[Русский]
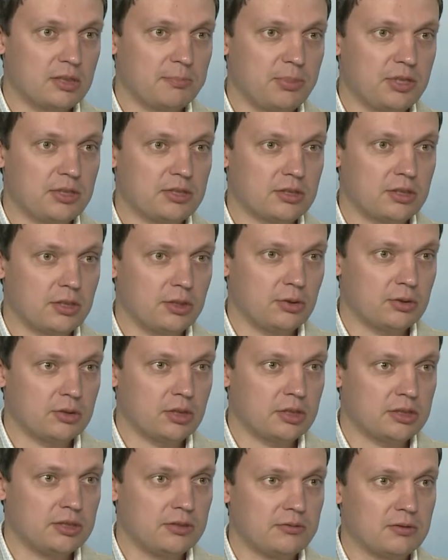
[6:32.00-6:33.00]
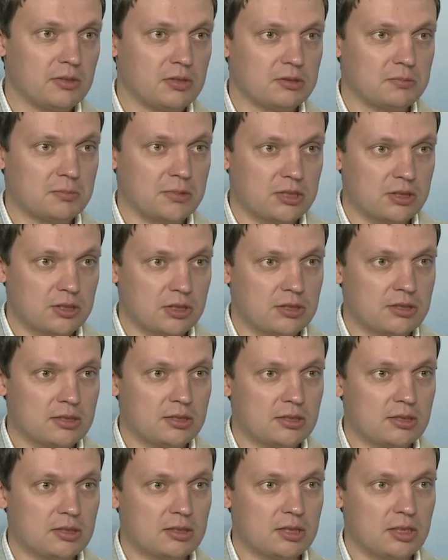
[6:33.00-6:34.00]
она перестает активно
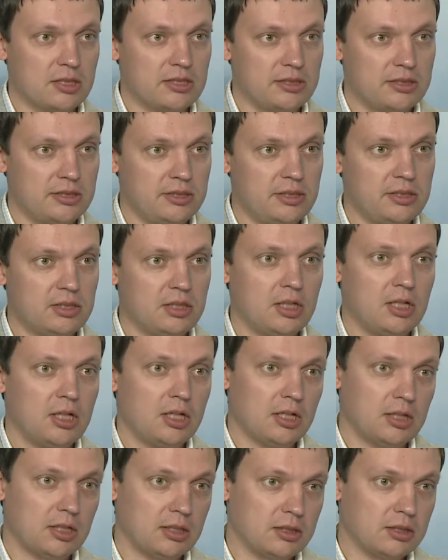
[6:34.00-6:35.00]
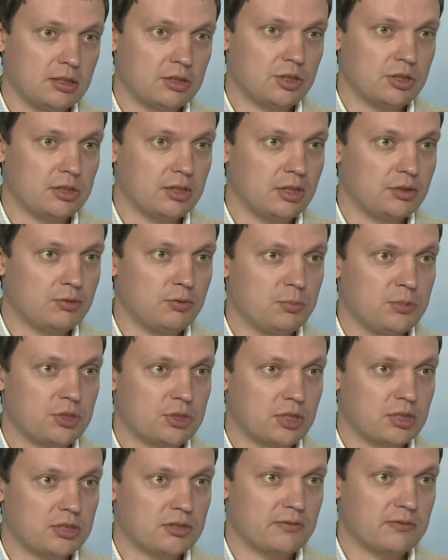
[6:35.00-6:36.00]
размножаться, расти, и она начинает
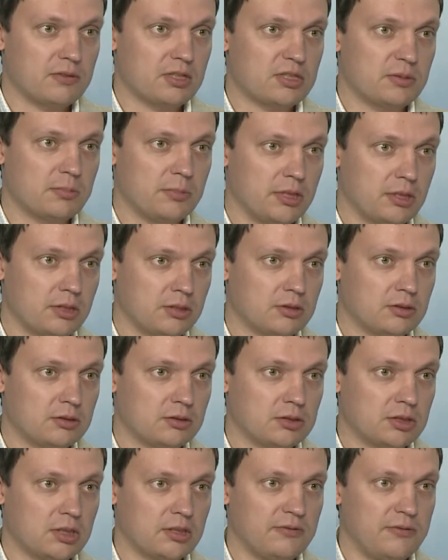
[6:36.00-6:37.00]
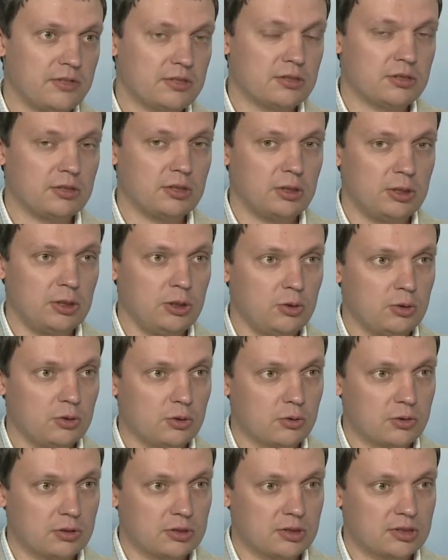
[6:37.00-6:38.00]
уменьшаться в размерах. Соответственно, ее
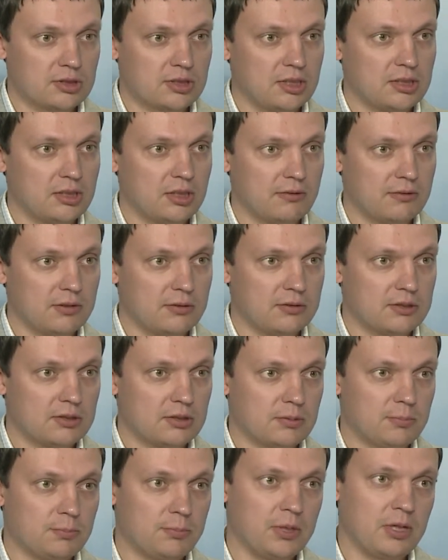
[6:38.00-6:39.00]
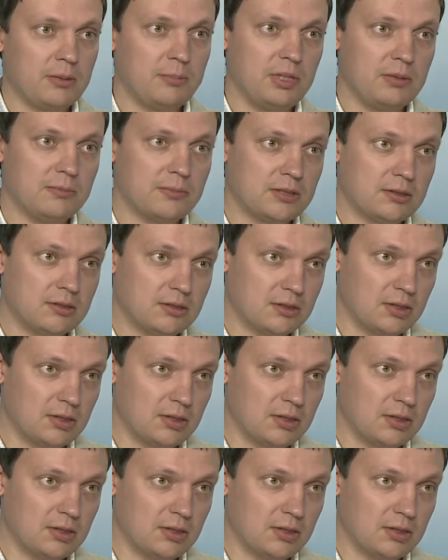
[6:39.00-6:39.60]
рост останавливается. Помимо...